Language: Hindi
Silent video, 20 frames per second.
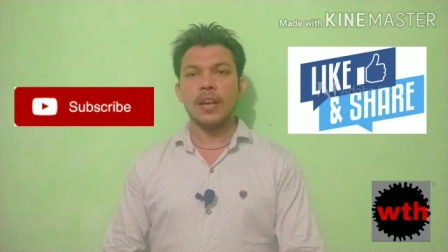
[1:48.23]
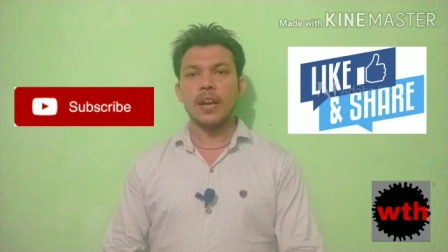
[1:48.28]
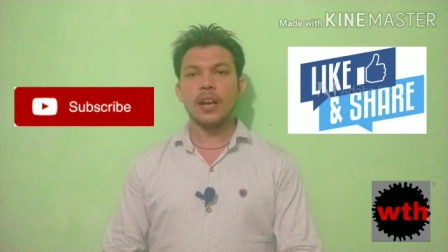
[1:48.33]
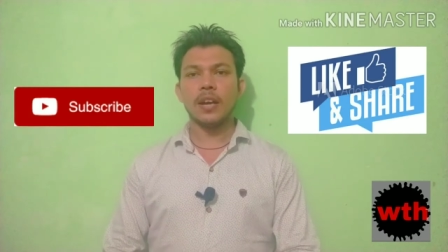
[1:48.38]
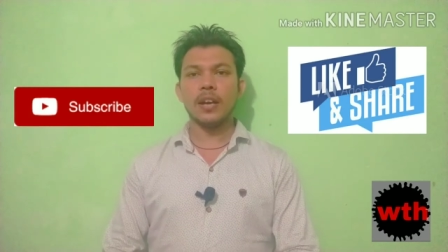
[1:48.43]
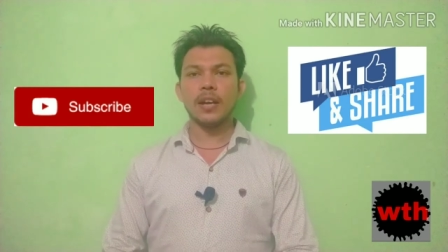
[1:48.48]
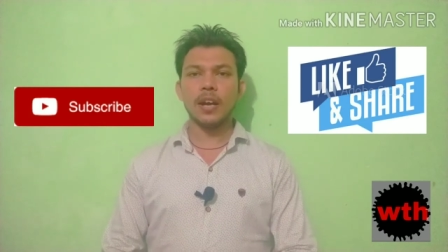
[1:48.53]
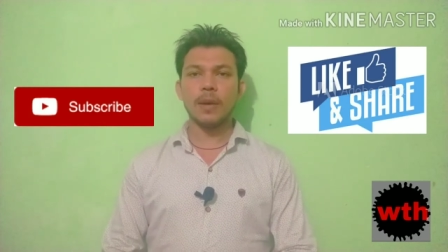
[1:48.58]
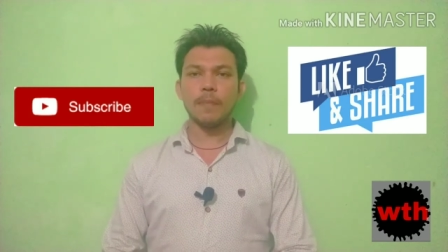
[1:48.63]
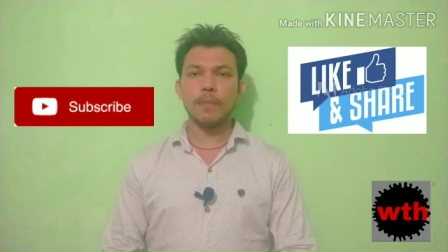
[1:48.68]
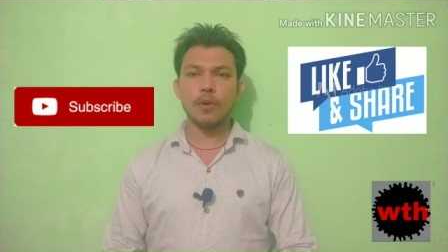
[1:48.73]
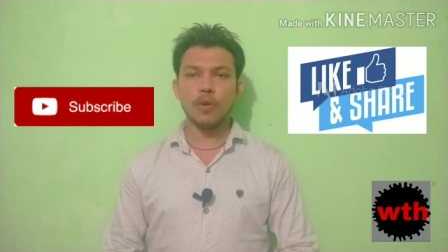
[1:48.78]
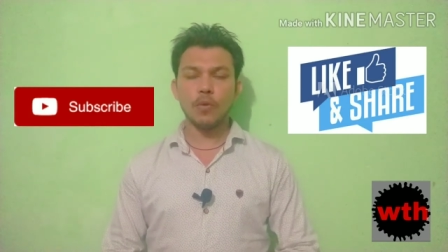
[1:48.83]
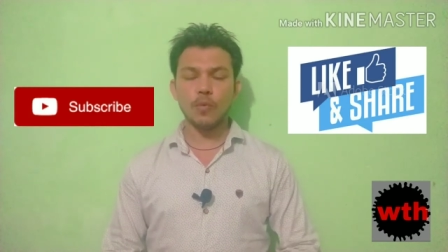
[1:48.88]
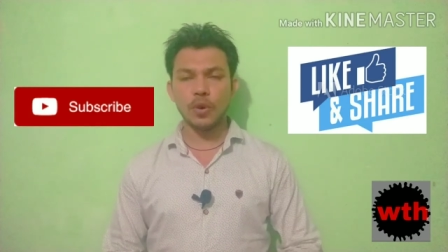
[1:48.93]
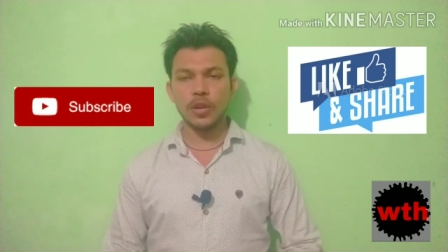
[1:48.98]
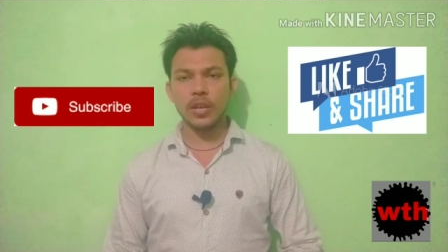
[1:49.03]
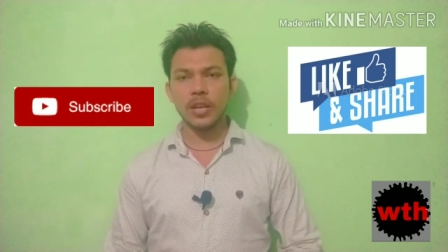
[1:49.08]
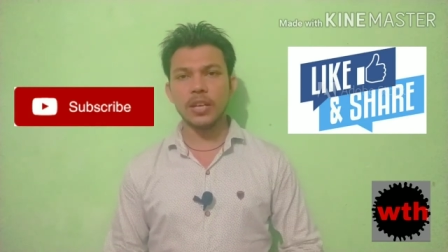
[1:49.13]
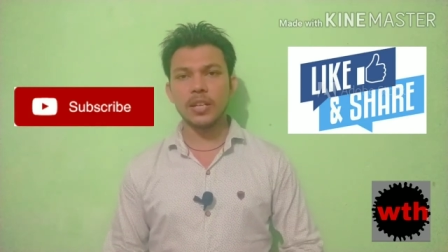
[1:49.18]
अगर आपको
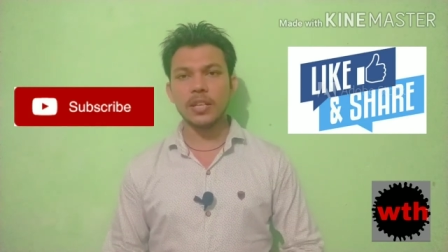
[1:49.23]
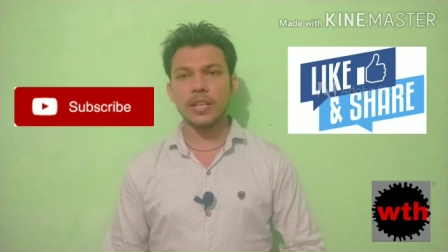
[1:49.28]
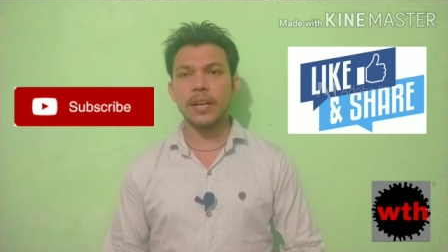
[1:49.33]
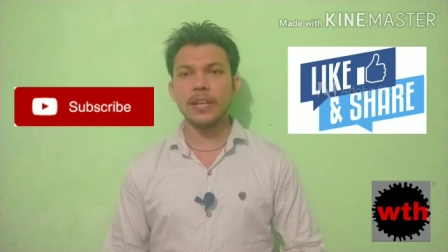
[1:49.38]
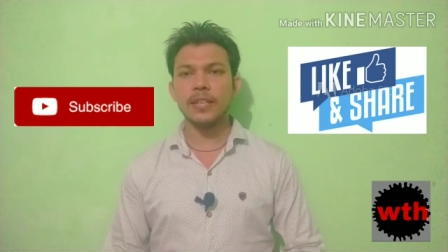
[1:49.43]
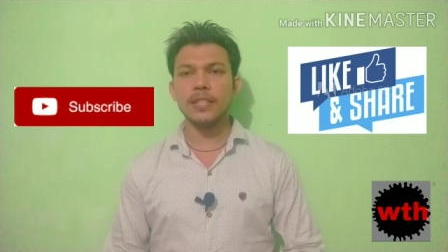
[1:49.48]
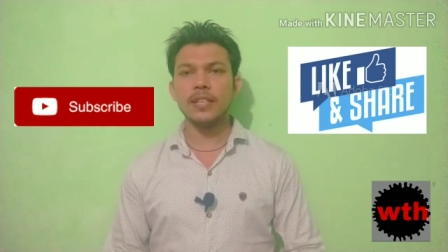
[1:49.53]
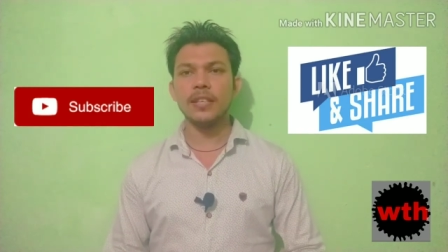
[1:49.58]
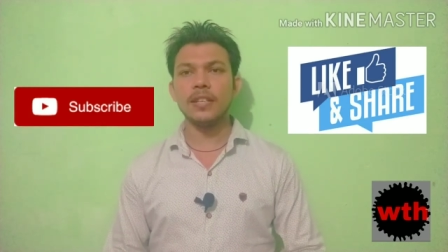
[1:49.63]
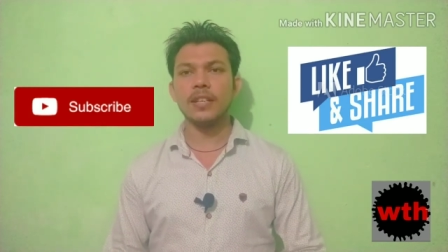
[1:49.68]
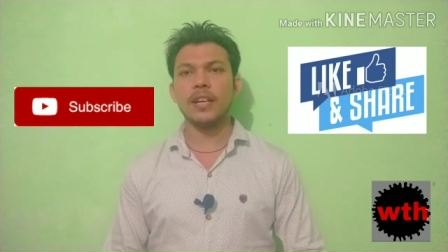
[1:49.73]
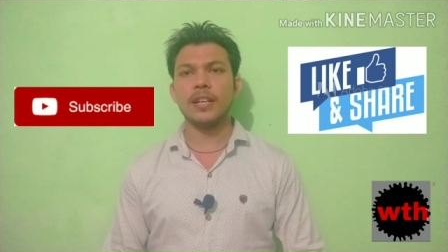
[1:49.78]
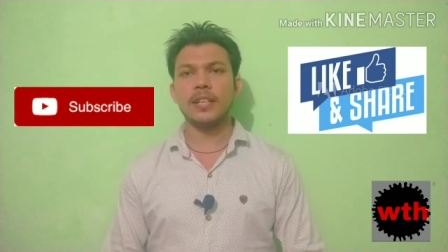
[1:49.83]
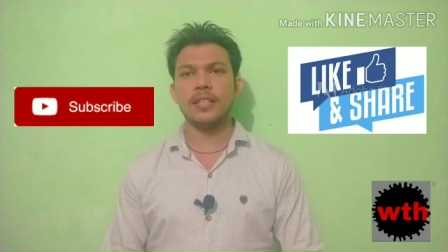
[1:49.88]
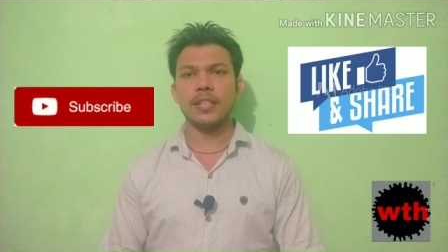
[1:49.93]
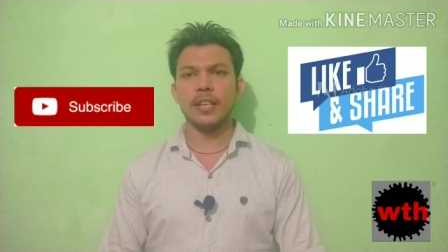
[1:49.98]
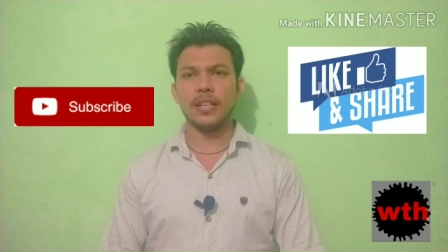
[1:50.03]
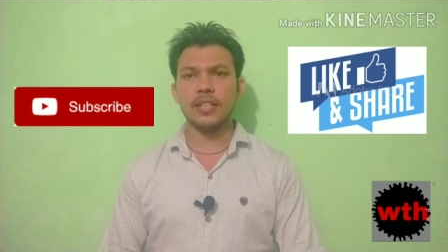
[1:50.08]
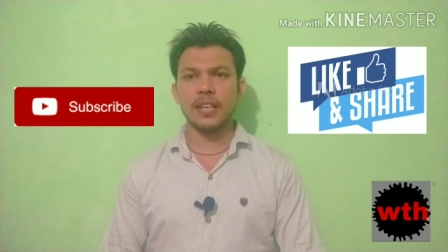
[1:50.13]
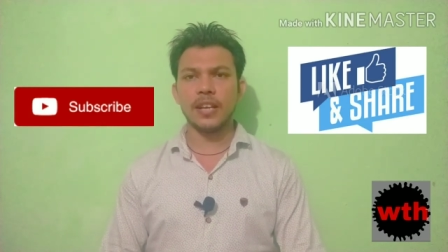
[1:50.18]
वही 28 दिन का
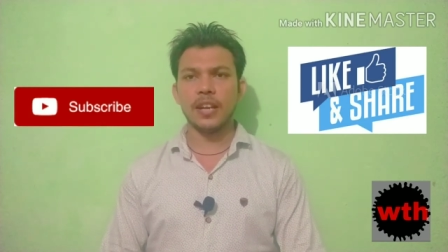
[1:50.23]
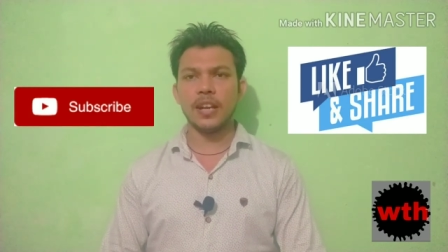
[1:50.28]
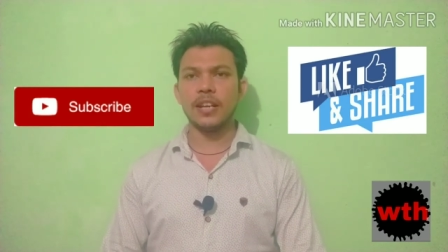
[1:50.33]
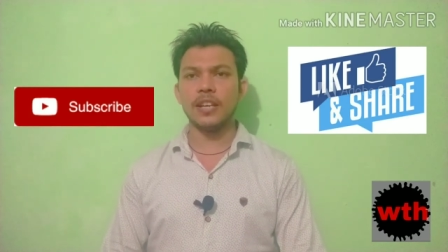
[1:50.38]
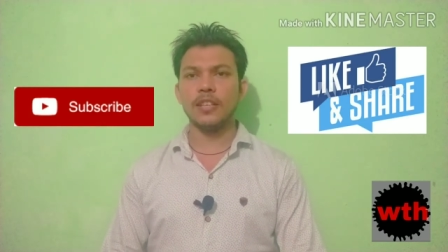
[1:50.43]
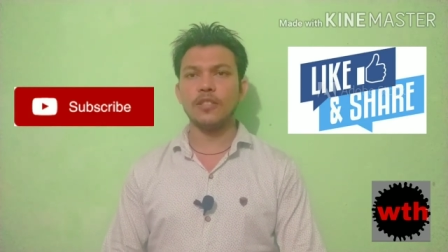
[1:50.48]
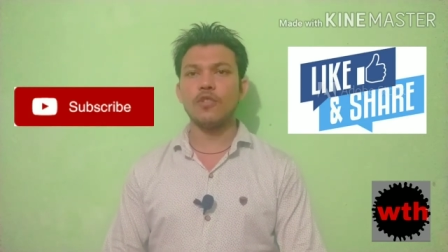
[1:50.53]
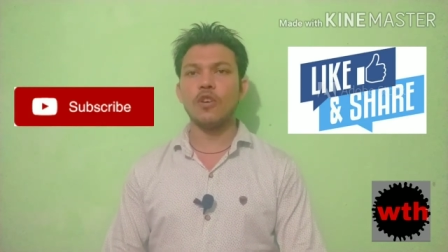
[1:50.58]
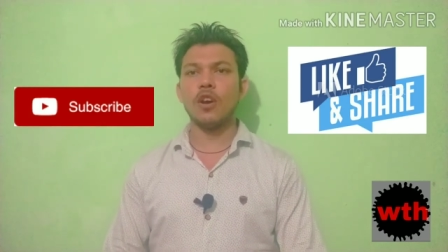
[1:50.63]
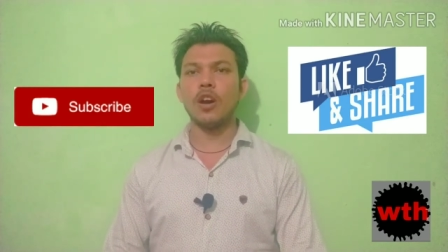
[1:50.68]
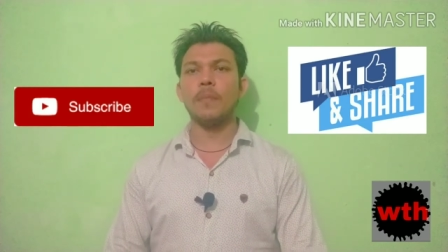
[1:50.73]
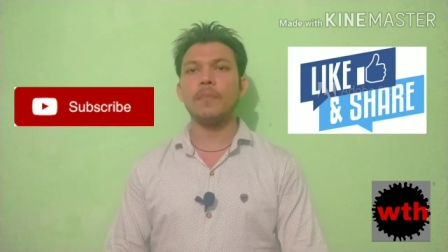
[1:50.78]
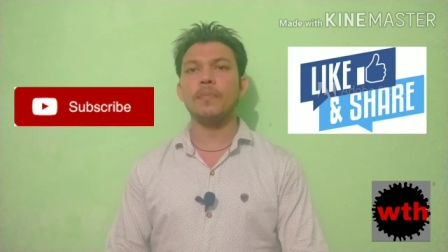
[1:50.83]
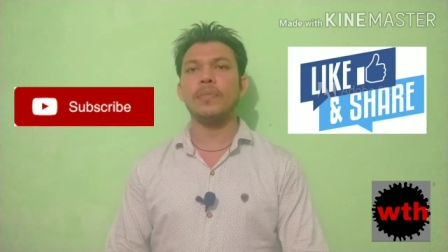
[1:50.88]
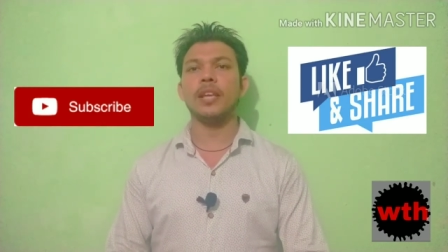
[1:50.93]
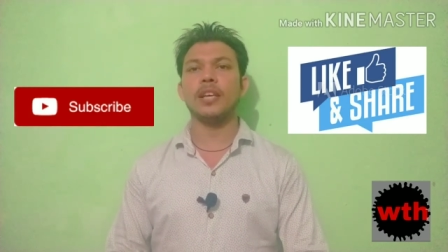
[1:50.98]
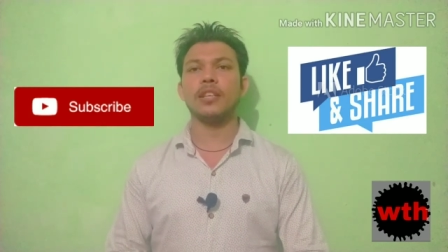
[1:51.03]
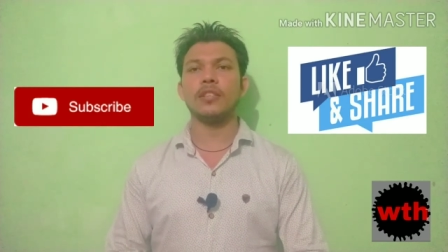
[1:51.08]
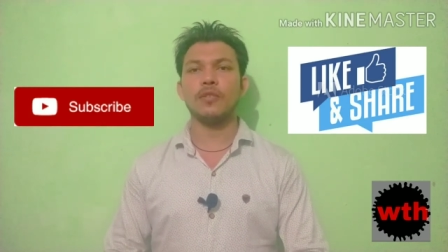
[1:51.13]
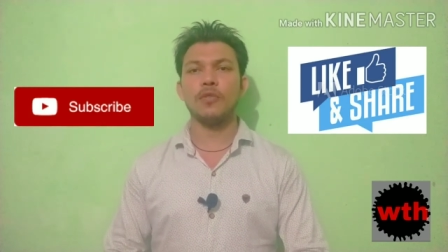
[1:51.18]
रिचार्ज कराना है तो
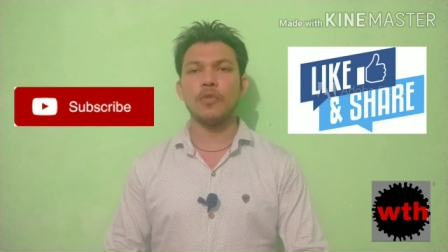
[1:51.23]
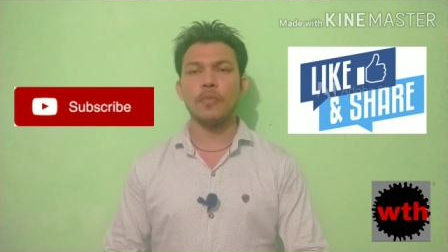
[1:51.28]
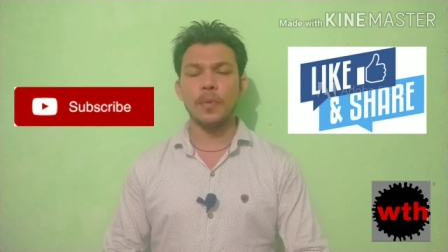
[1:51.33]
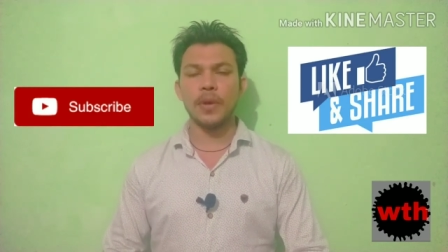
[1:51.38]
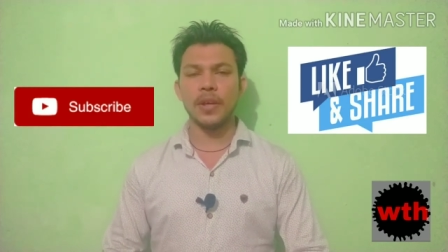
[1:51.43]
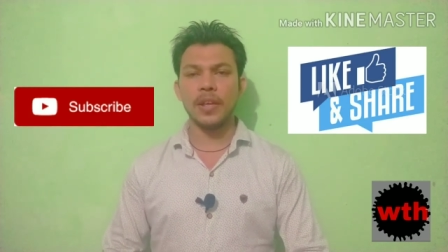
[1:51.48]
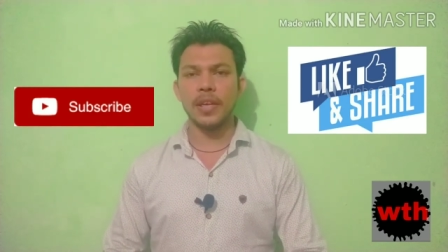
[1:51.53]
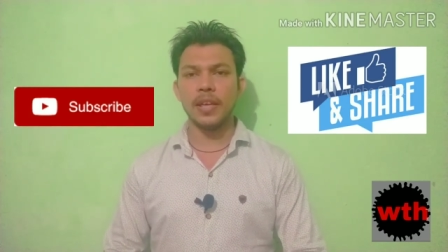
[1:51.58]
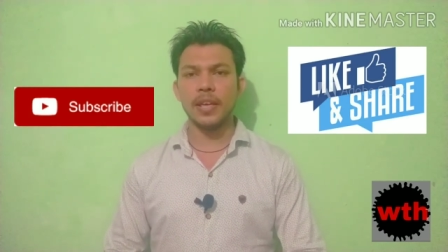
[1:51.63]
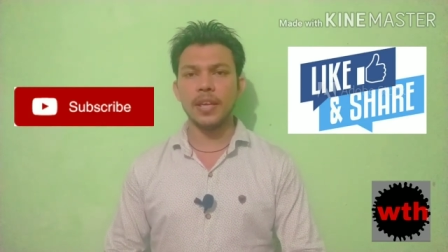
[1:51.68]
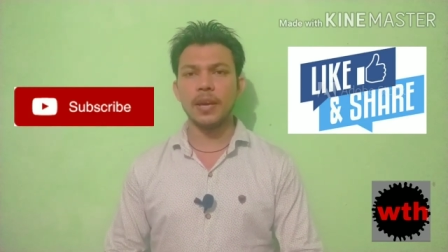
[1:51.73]
आप दस रुपए